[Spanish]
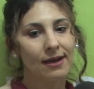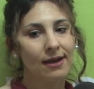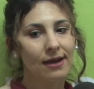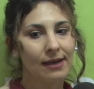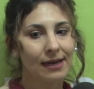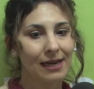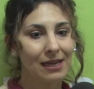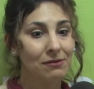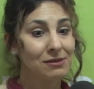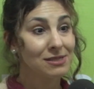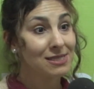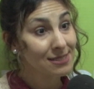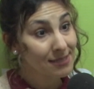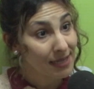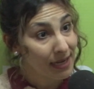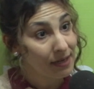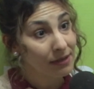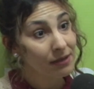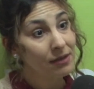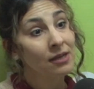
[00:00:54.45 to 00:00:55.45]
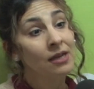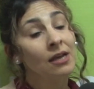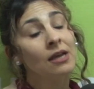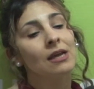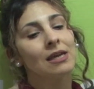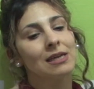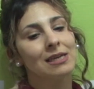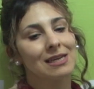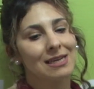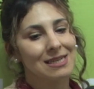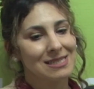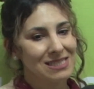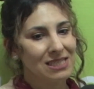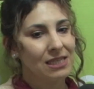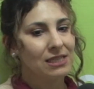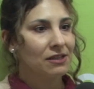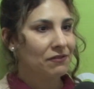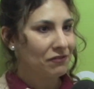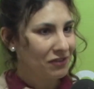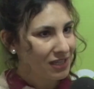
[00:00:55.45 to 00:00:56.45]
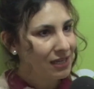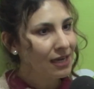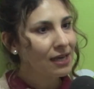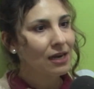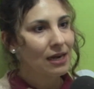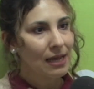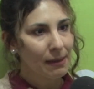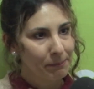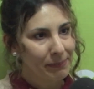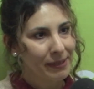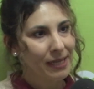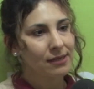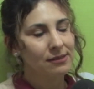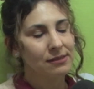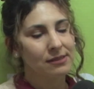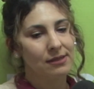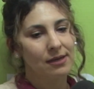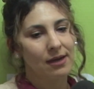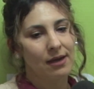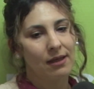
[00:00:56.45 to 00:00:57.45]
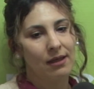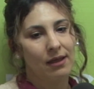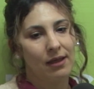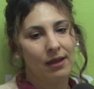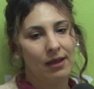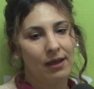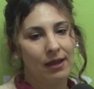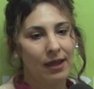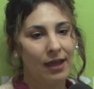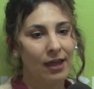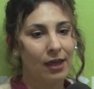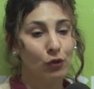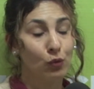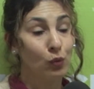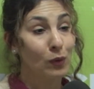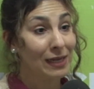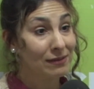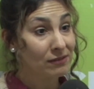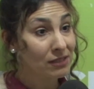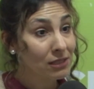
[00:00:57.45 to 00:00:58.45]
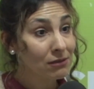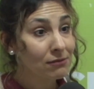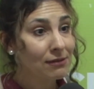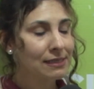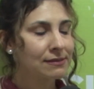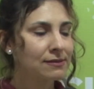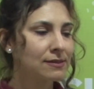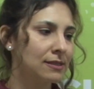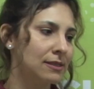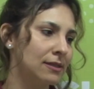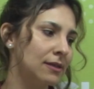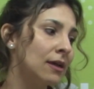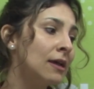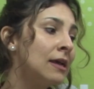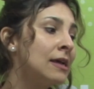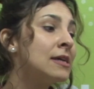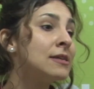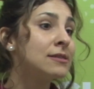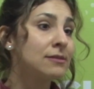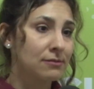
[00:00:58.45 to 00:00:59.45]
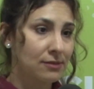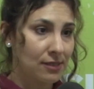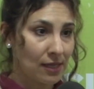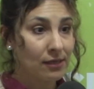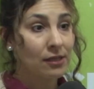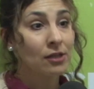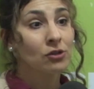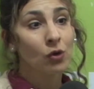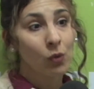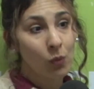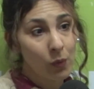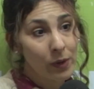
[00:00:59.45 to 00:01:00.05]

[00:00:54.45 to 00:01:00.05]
a revisar y resignificar las prácticas eh, educativas, ¿sí? teniendo en